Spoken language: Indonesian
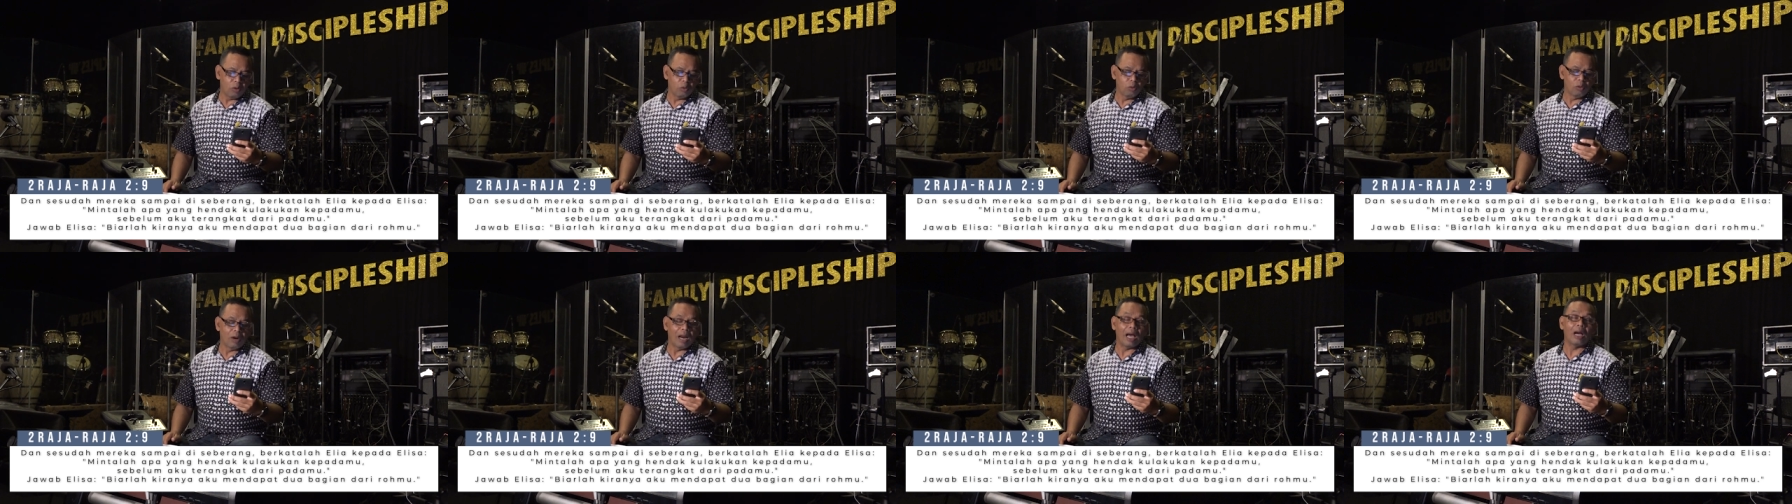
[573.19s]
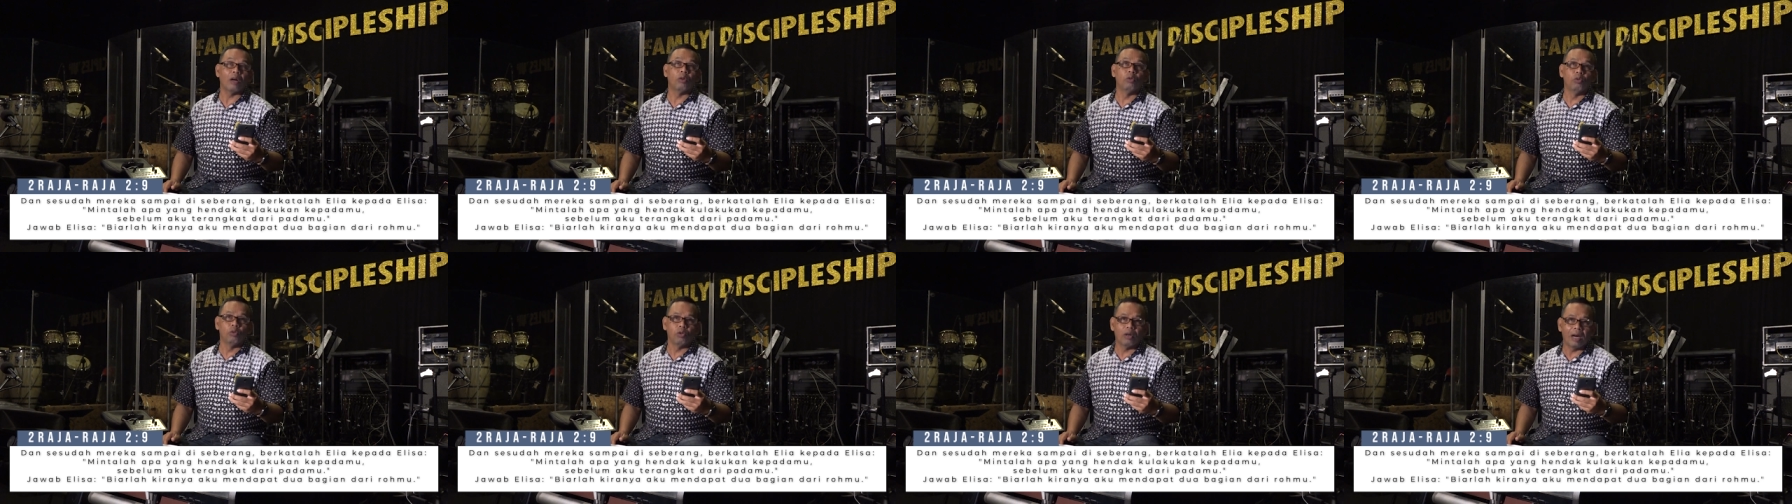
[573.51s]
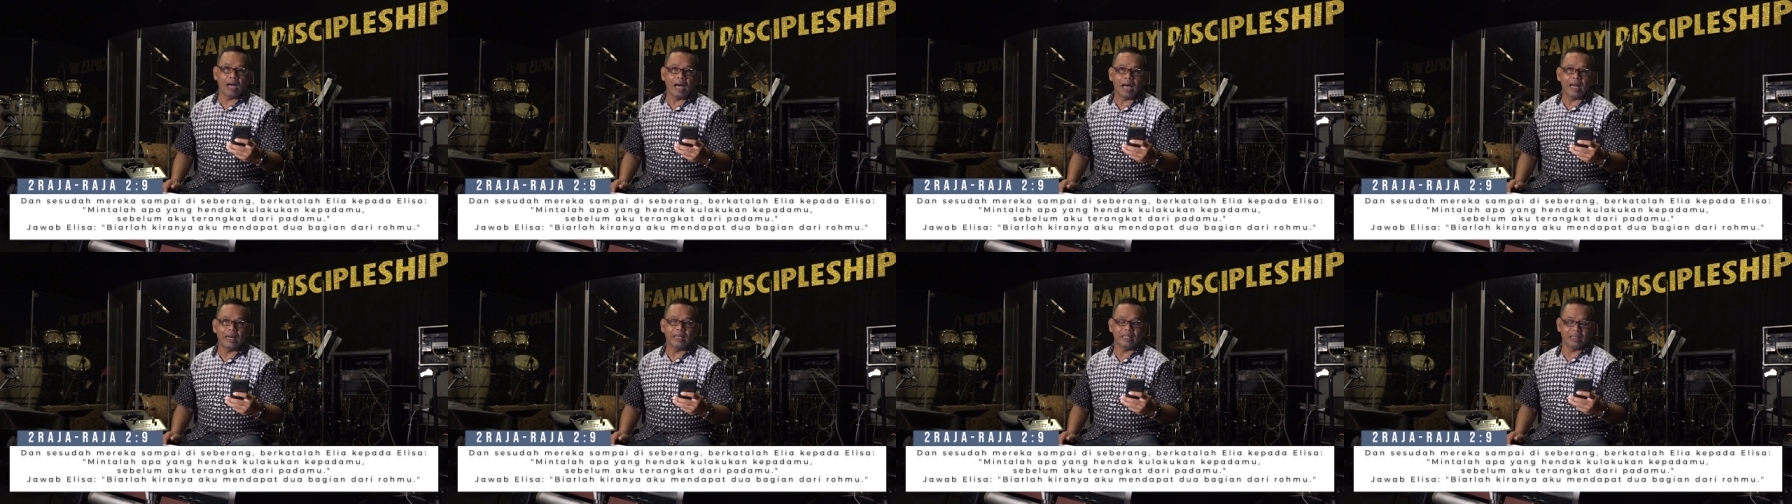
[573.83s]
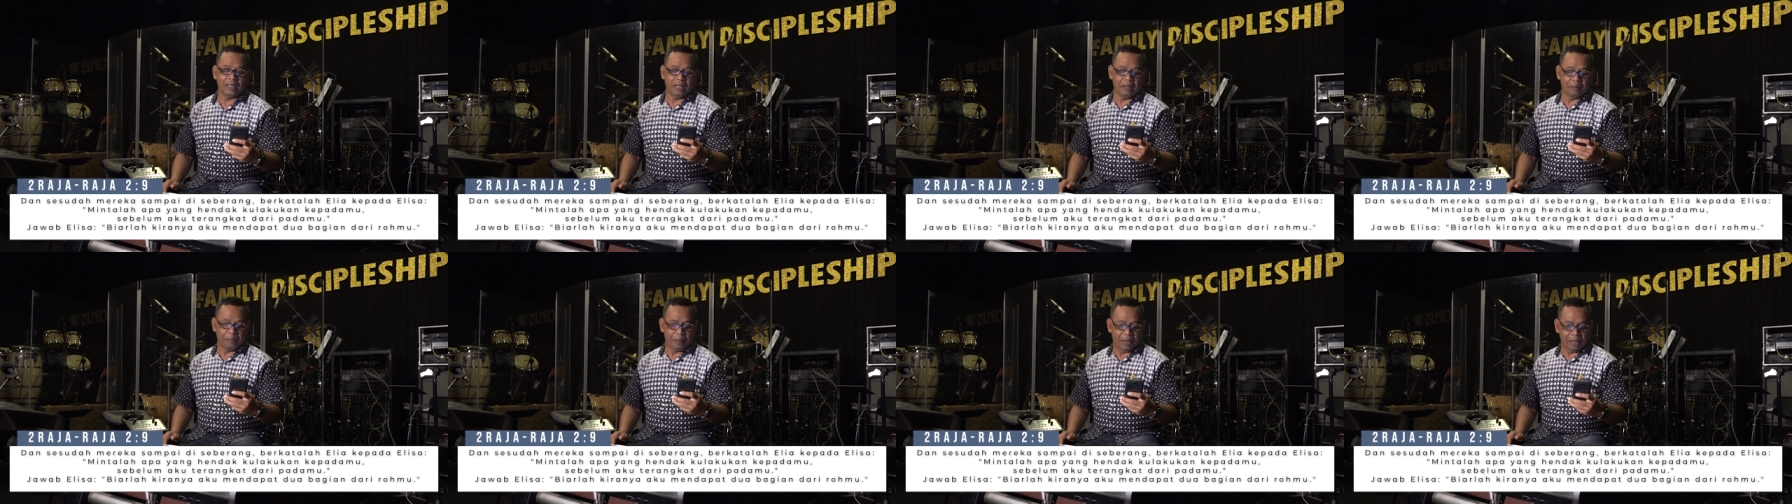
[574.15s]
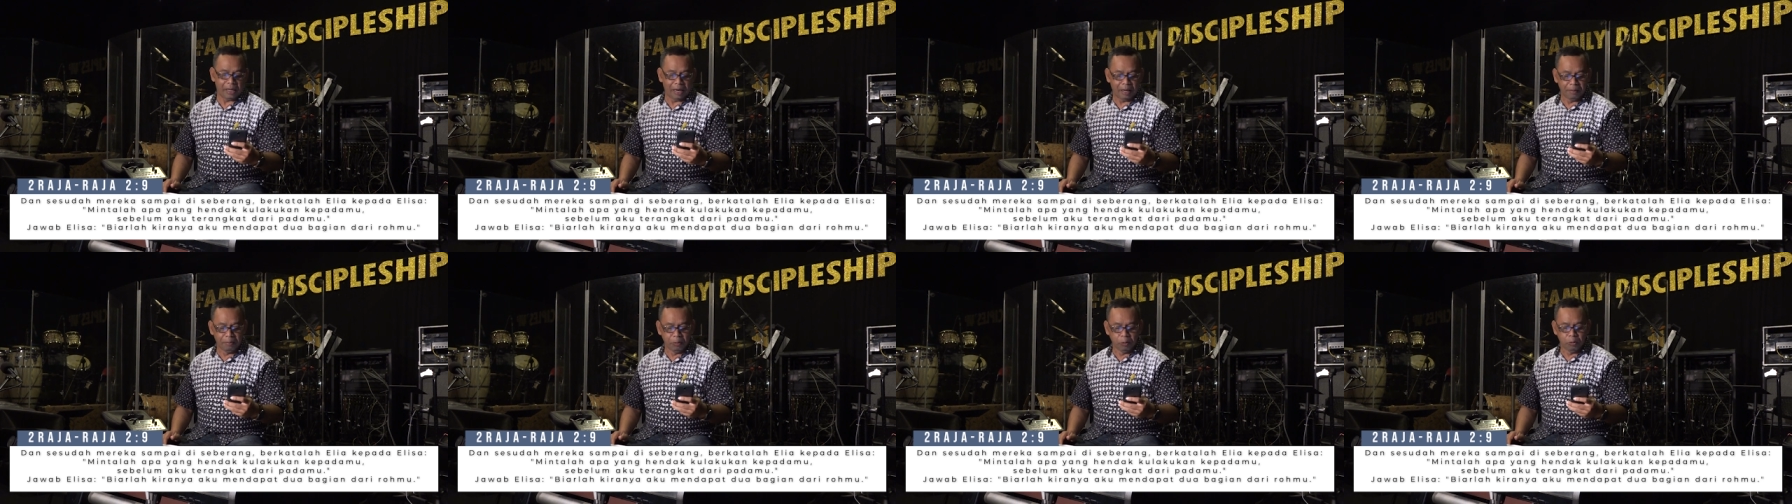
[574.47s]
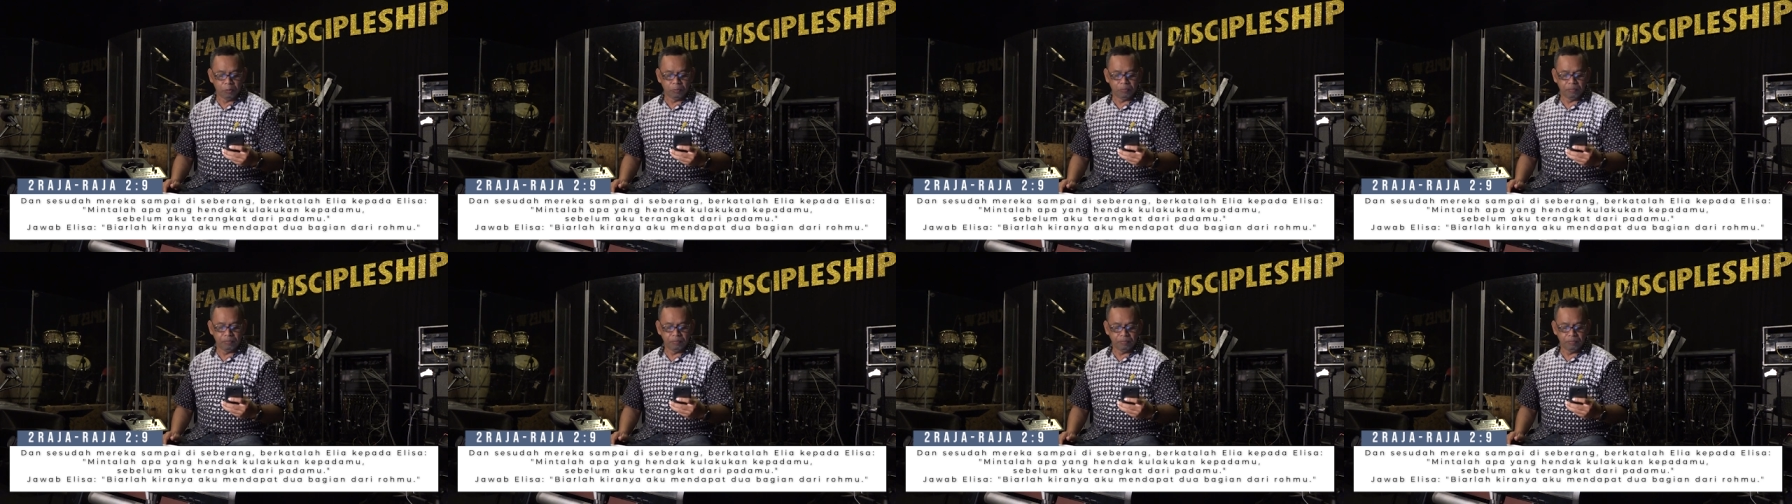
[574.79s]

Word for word: kulakukan kepadamu